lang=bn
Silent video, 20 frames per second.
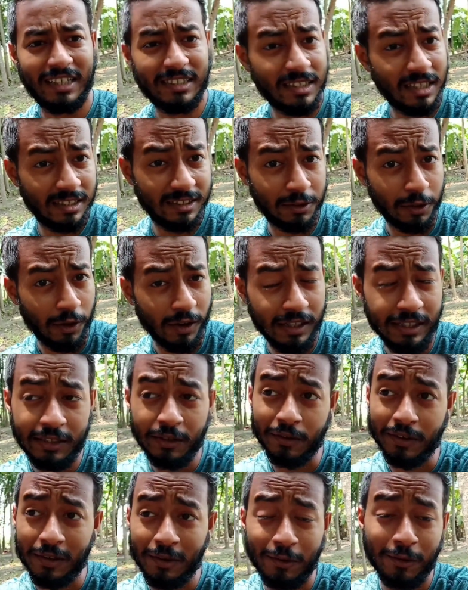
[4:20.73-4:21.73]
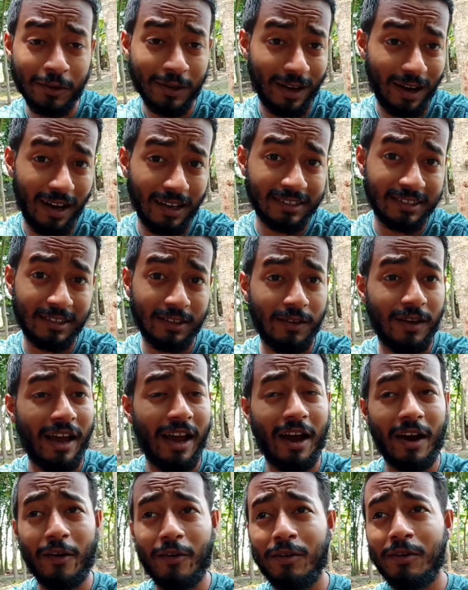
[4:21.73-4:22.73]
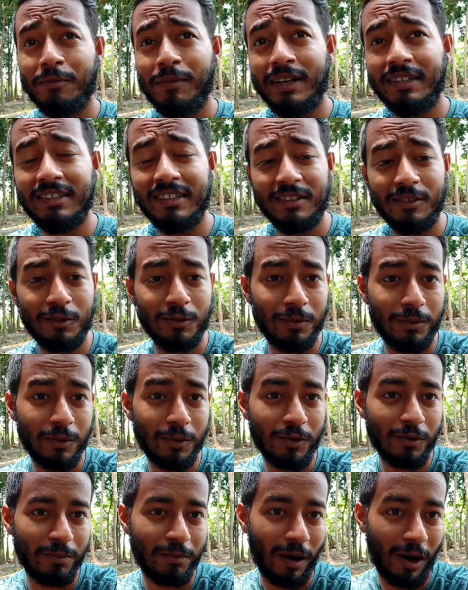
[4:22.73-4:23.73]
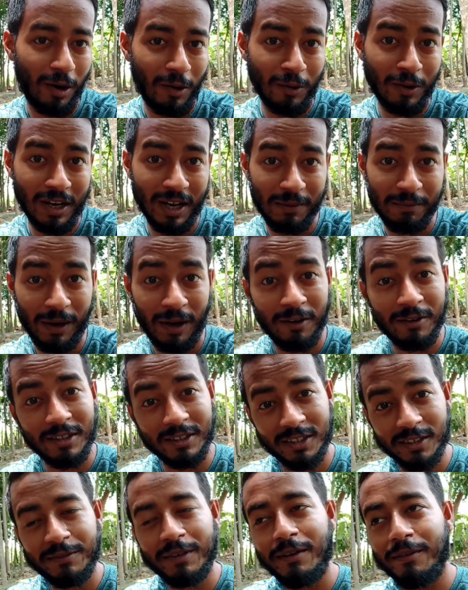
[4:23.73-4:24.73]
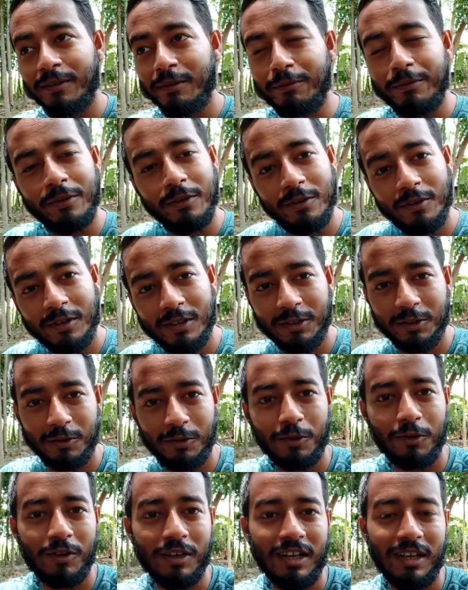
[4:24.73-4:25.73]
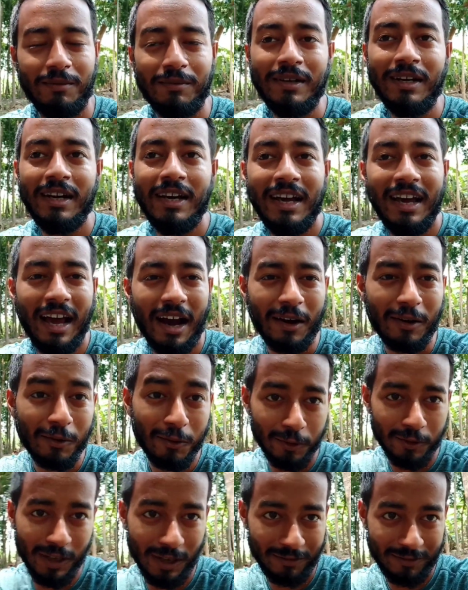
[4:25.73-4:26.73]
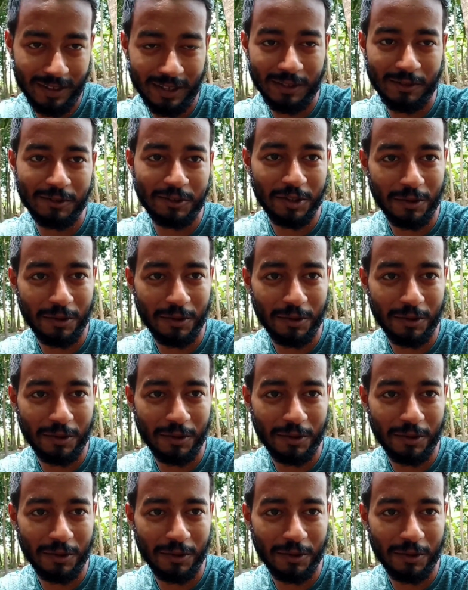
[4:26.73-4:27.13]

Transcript: আজকে সকাল দিয়ে অনেকগুলো কাজ ছিল এখন বাজে দুপুর বারোটা বারোটার সময় আমি ভিডিওটা শুরু করলাম এখন গুড আফটারনুন